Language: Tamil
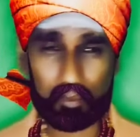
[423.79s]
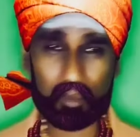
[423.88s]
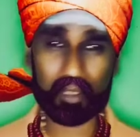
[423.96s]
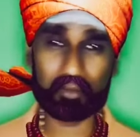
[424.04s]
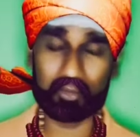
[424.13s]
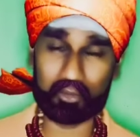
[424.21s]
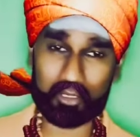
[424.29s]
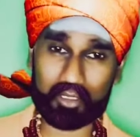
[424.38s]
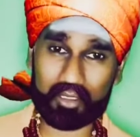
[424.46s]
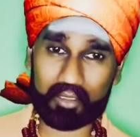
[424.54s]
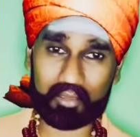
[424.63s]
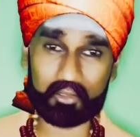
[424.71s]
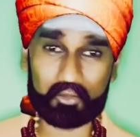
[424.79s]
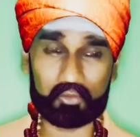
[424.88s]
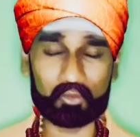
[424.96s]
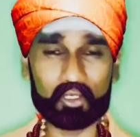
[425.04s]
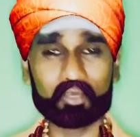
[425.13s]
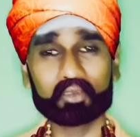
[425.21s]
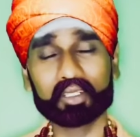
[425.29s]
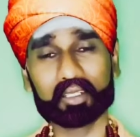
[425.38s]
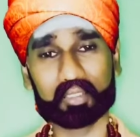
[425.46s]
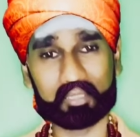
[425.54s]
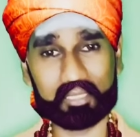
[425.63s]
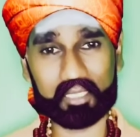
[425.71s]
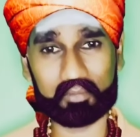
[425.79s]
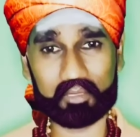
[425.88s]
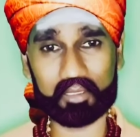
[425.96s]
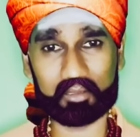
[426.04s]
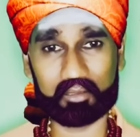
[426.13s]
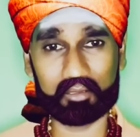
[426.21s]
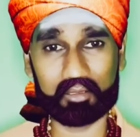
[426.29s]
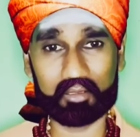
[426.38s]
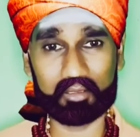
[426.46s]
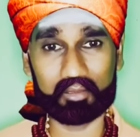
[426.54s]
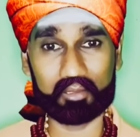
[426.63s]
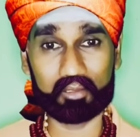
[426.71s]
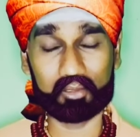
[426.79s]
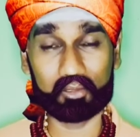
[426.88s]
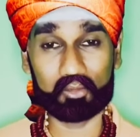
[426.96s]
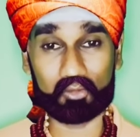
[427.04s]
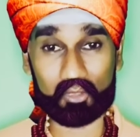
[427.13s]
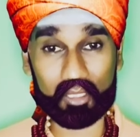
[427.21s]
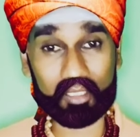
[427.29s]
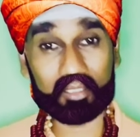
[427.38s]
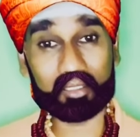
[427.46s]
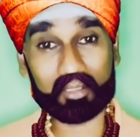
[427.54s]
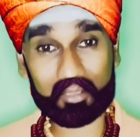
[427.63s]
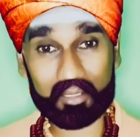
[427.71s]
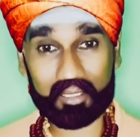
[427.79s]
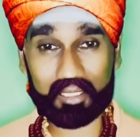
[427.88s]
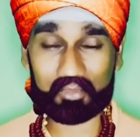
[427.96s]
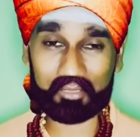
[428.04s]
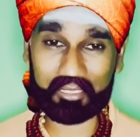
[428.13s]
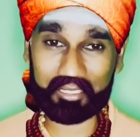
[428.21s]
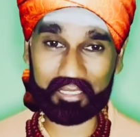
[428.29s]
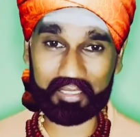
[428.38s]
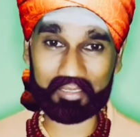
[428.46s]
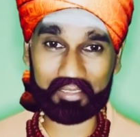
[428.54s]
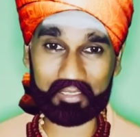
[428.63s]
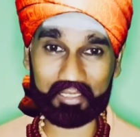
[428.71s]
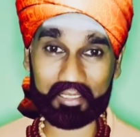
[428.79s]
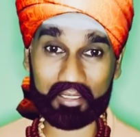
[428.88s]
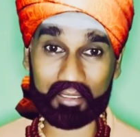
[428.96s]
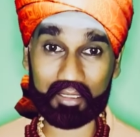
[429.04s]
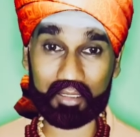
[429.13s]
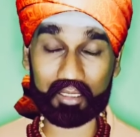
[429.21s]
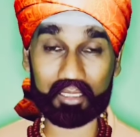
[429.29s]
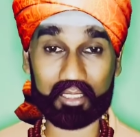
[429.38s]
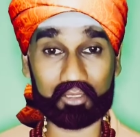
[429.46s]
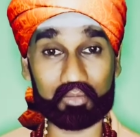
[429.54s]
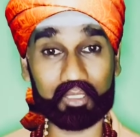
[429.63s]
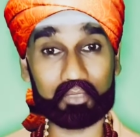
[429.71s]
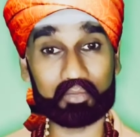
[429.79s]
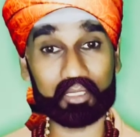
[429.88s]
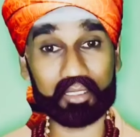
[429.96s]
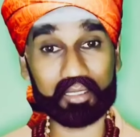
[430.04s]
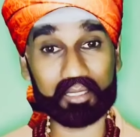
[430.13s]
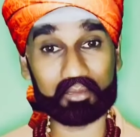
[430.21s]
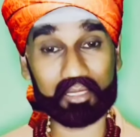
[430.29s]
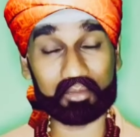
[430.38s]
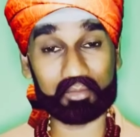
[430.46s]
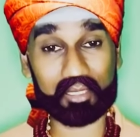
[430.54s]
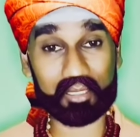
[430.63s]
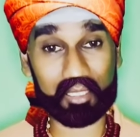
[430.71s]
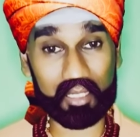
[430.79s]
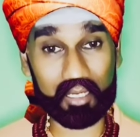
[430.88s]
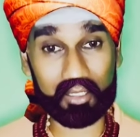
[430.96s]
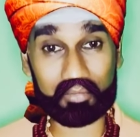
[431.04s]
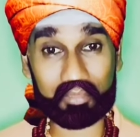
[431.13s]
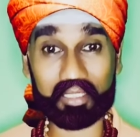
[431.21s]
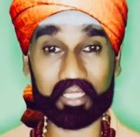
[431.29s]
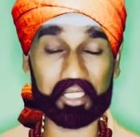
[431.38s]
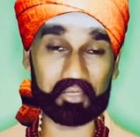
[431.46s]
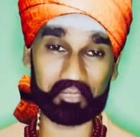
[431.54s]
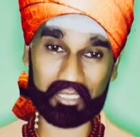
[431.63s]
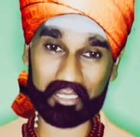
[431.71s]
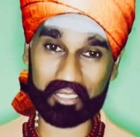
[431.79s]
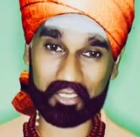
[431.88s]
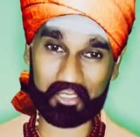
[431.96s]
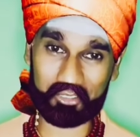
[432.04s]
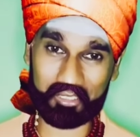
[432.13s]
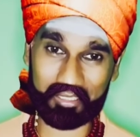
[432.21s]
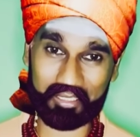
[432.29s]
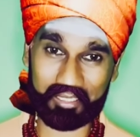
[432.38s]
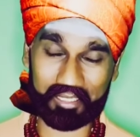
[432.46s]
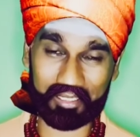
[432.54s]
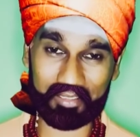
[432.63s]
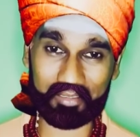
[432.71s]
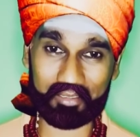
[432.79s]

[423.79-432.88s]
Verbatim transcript: பா முருகா இவ்வளவு ரகசியமா உங்களைத்தான் நான் கடவுள்னு நினச்சிட்டு இருந்தேன் ஆனால் சிவபெருமானை தவிர வேறு யாருமே கடவுள் இல்லைன்னு சொல்லியிருக்கீங்க